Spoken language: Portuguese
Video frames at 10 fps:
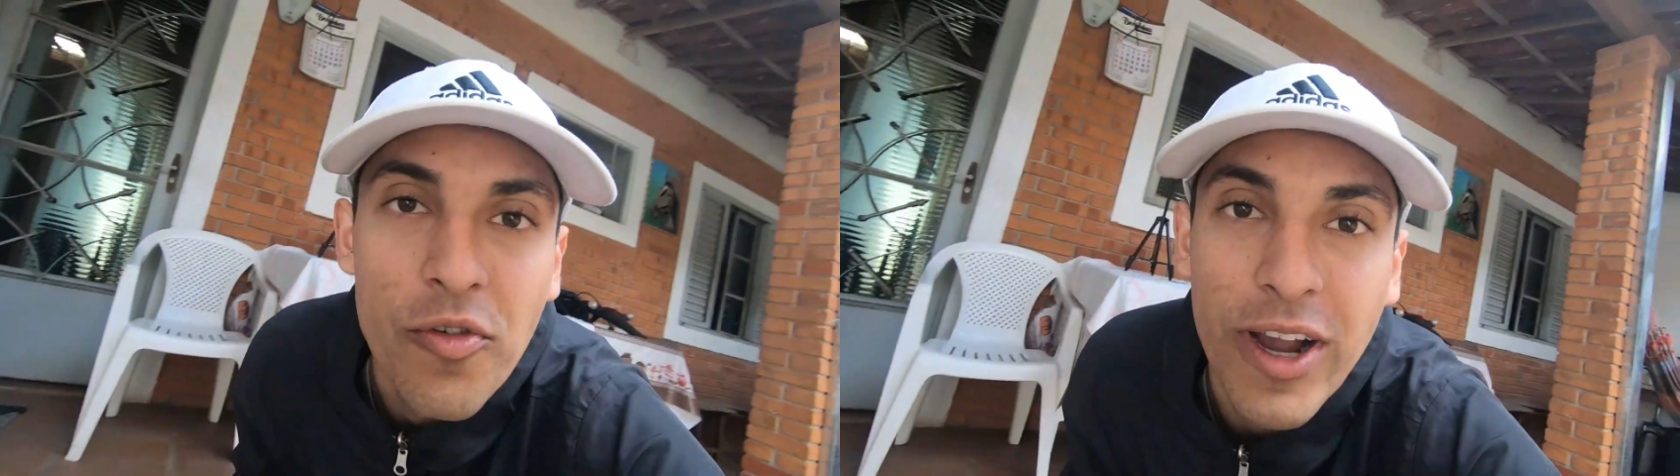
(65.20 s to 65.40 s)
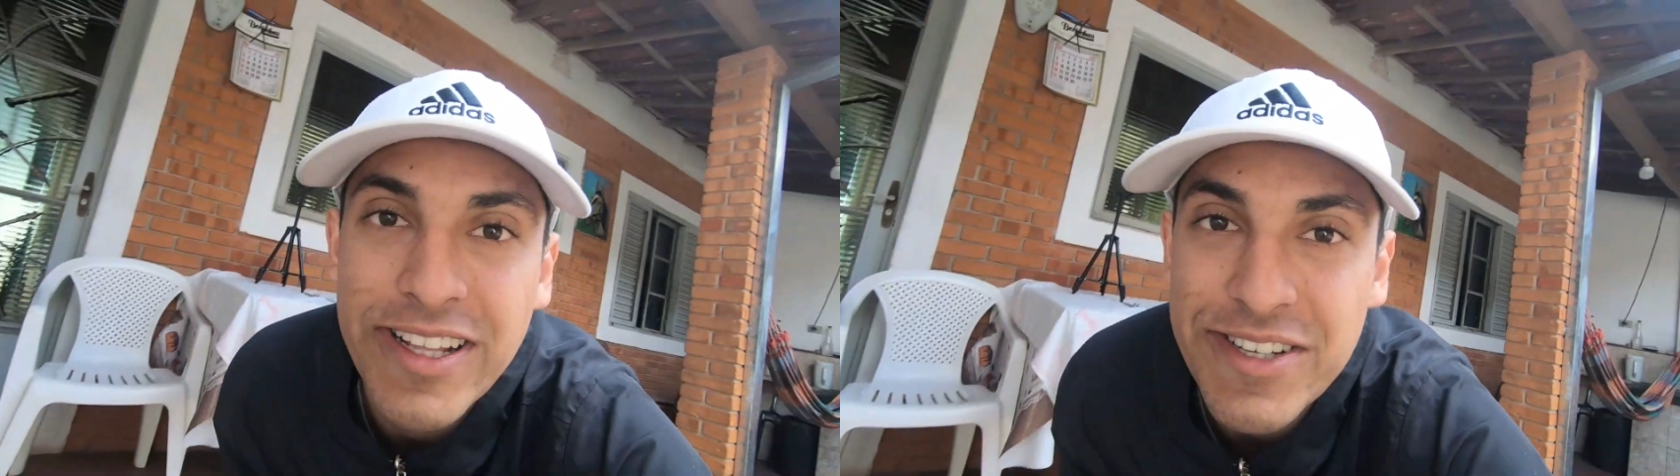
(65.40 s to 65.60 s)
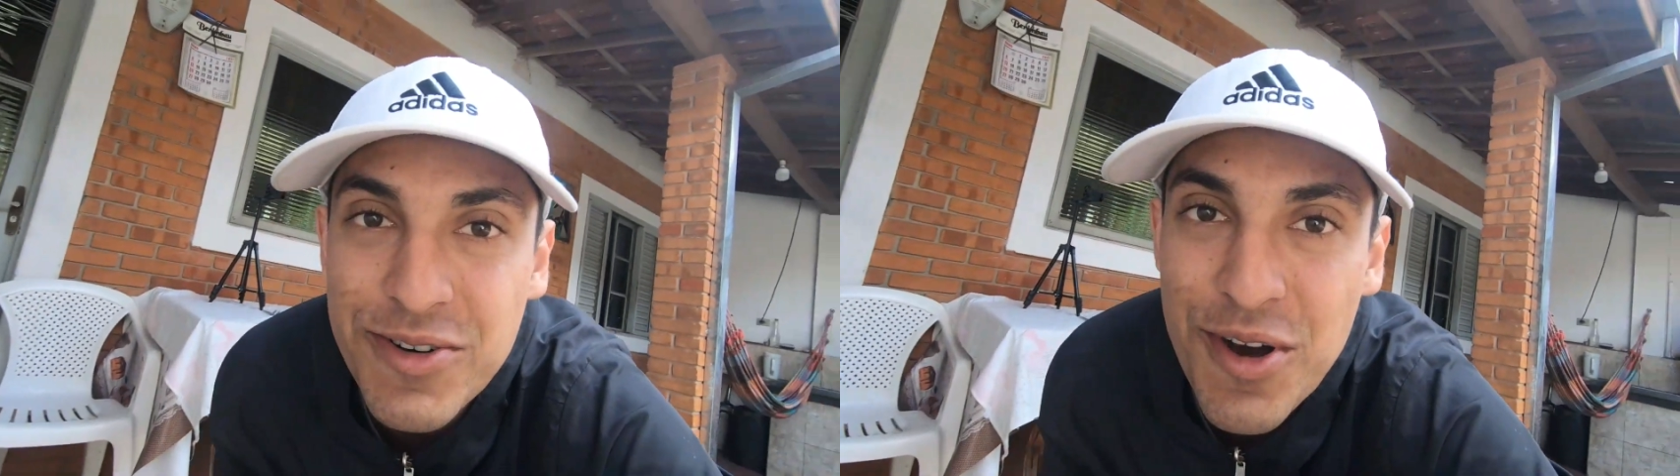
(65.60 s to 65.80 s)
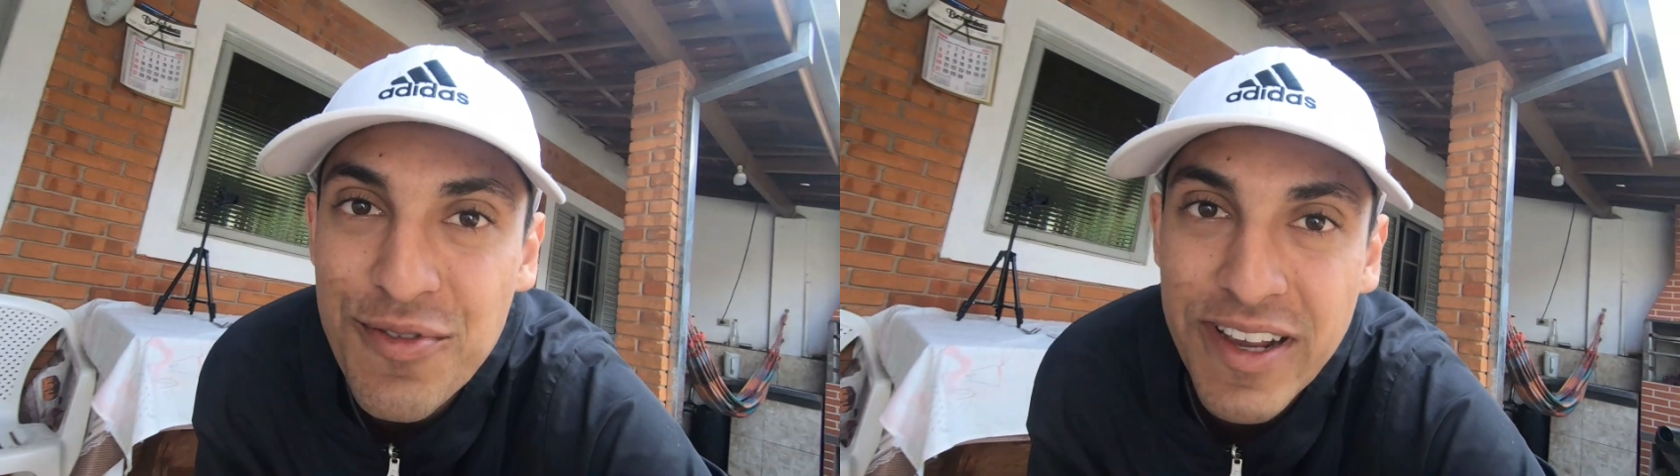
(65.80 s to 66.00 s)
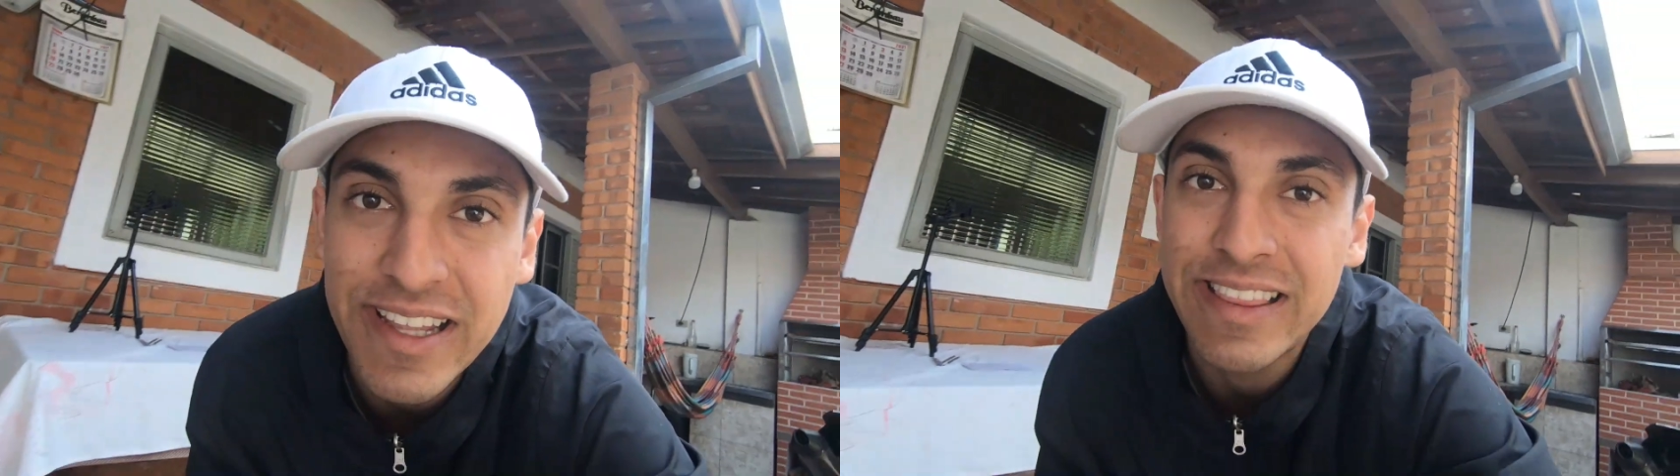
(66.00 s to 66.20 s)
Foguetinho novo
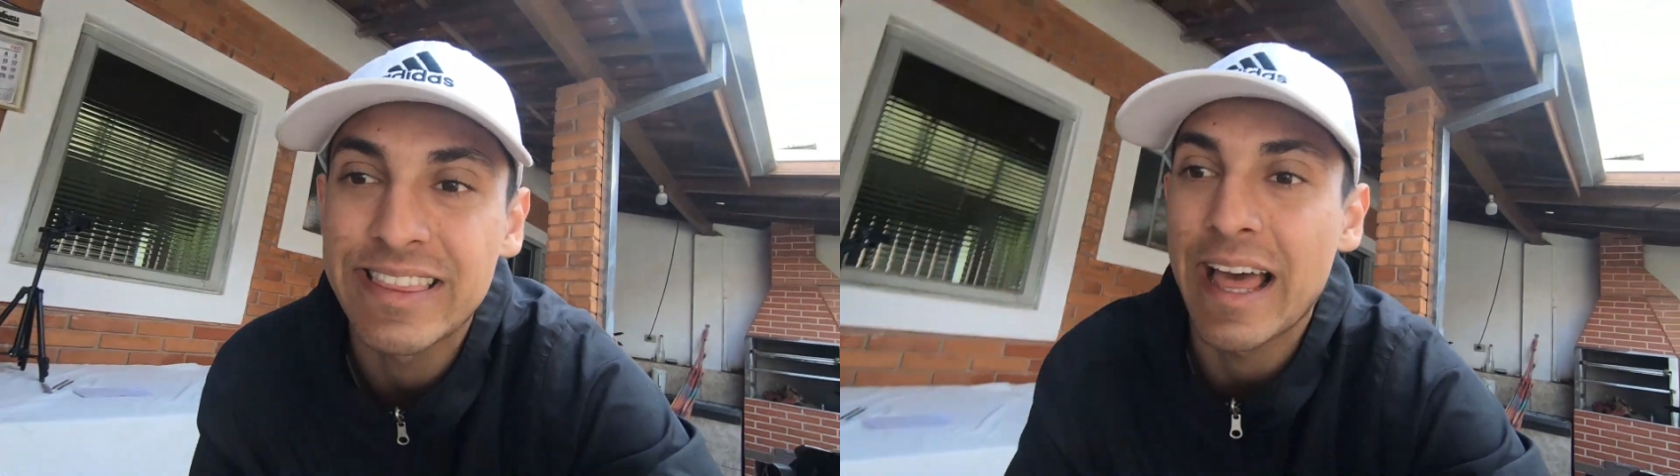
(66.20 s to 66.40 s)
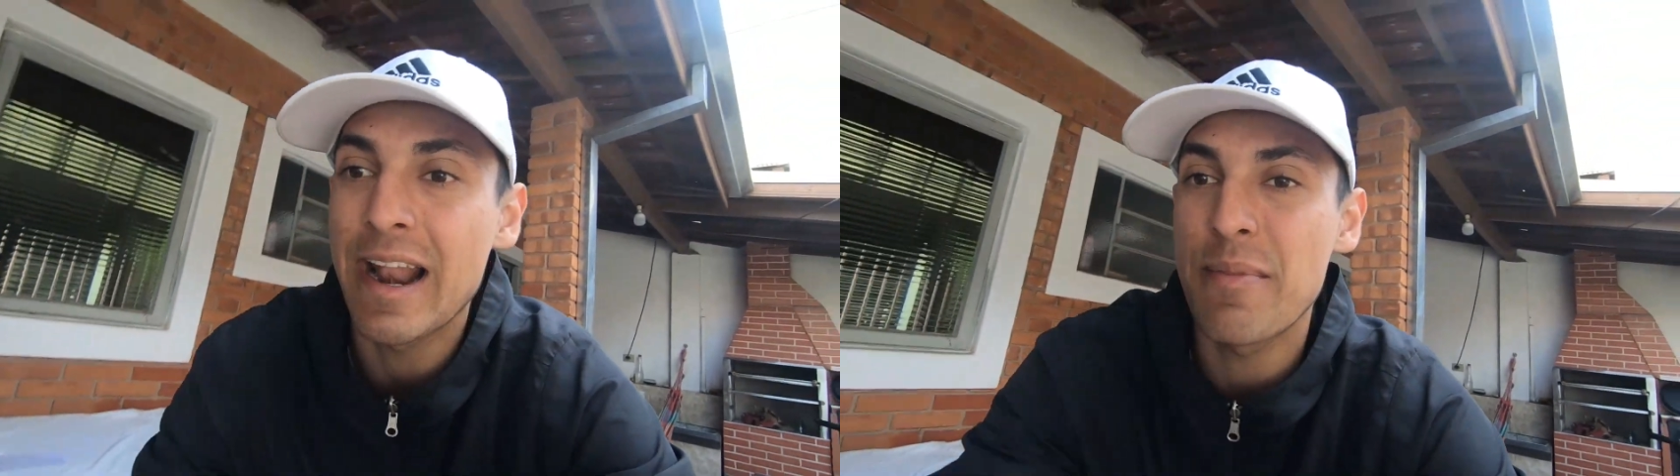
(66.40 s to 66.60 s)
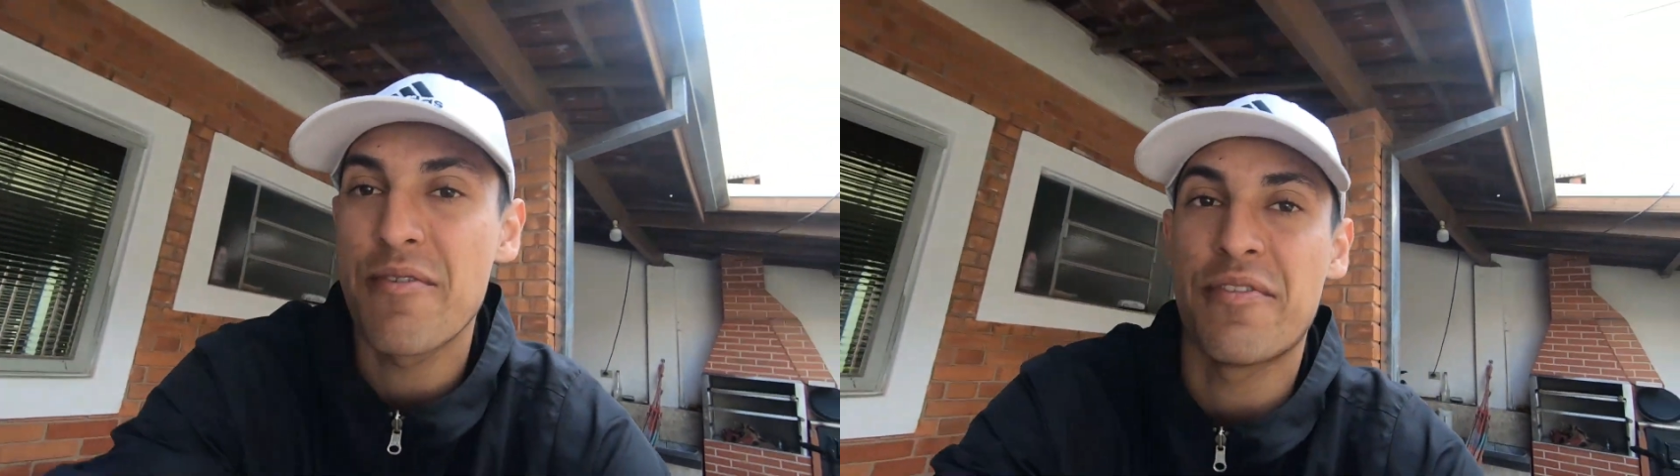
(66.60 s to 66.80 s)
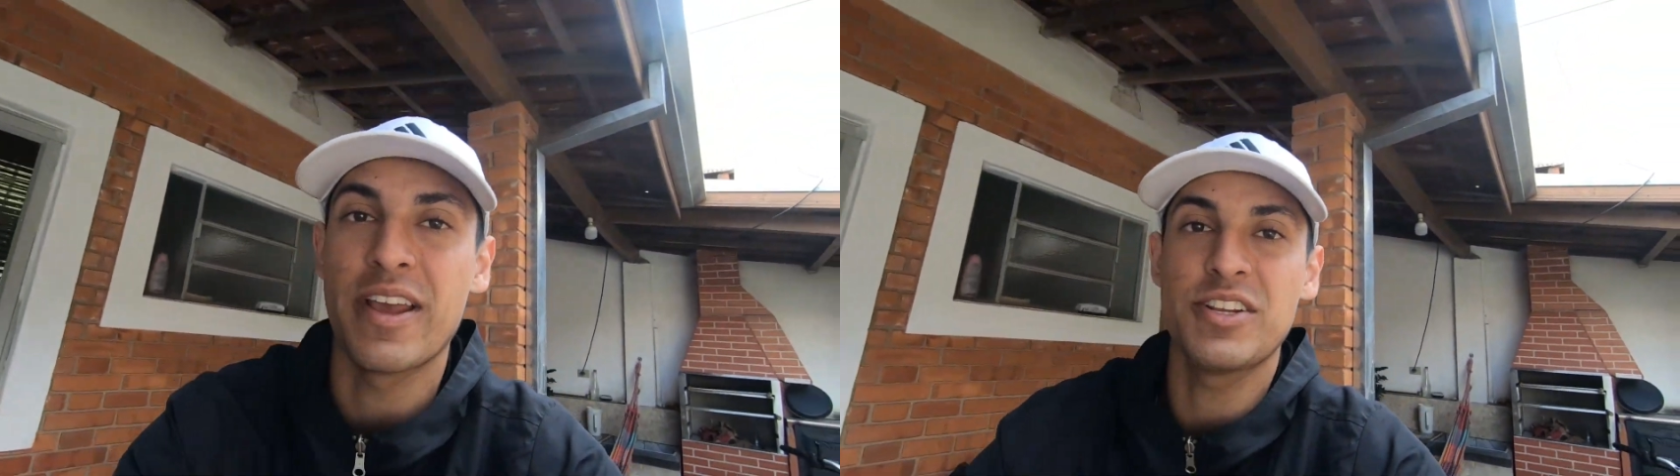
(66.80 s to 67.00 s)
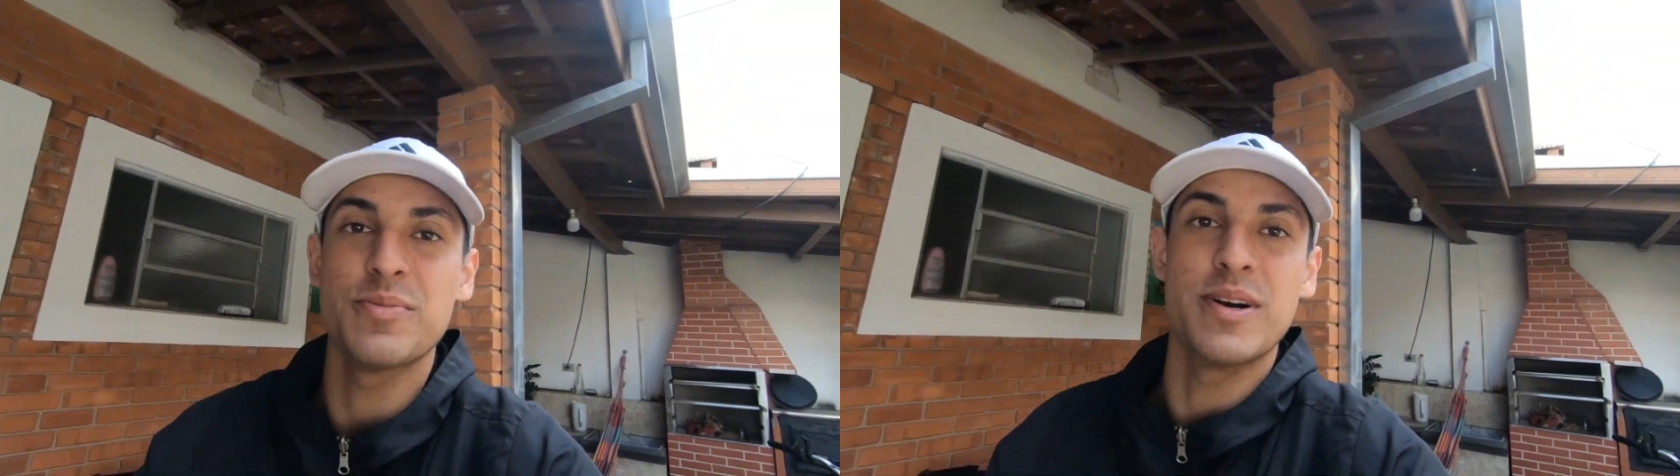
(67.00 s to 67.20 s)
aqui tá na minha
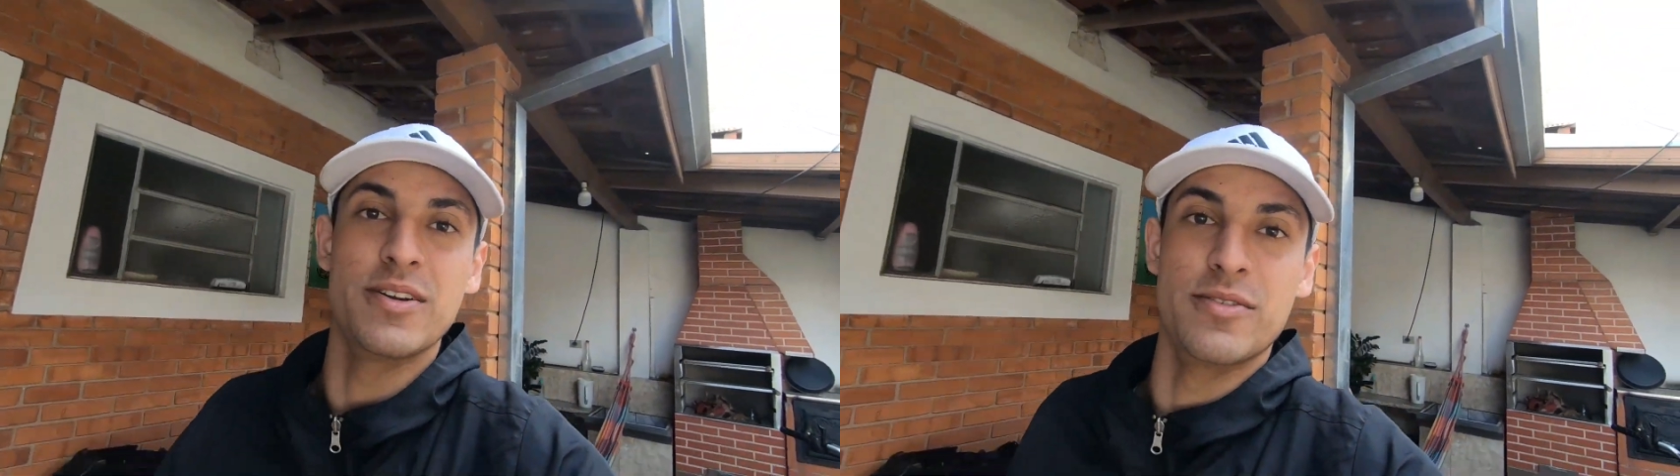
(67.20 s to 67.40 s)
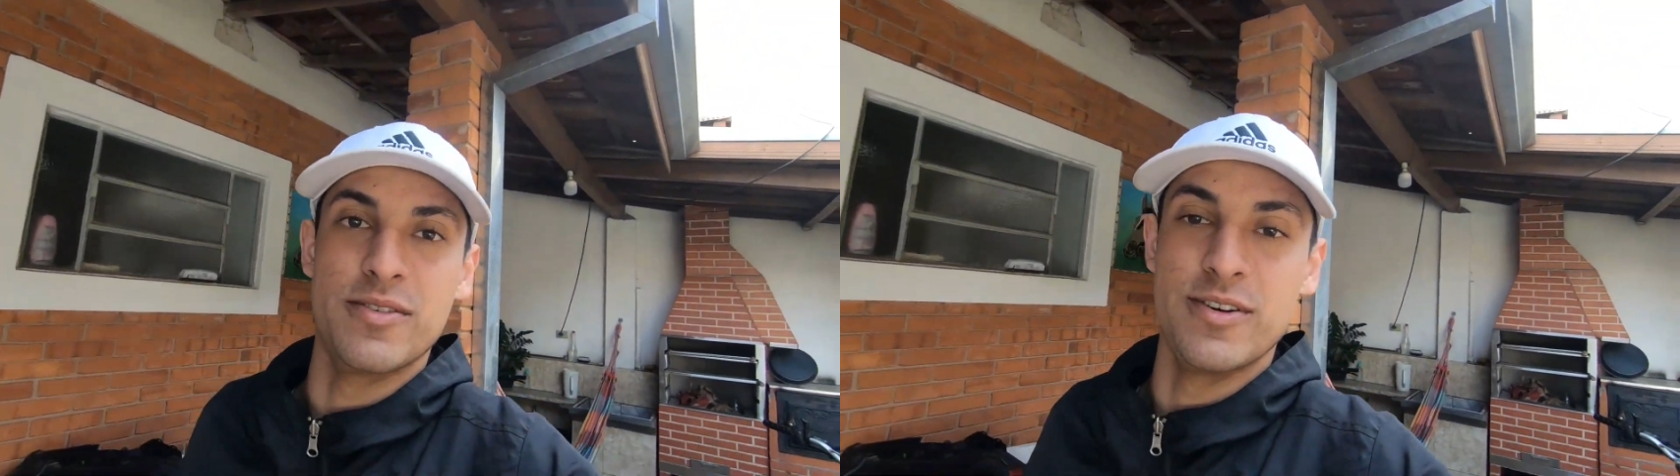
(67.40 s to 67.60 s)
frente, mano.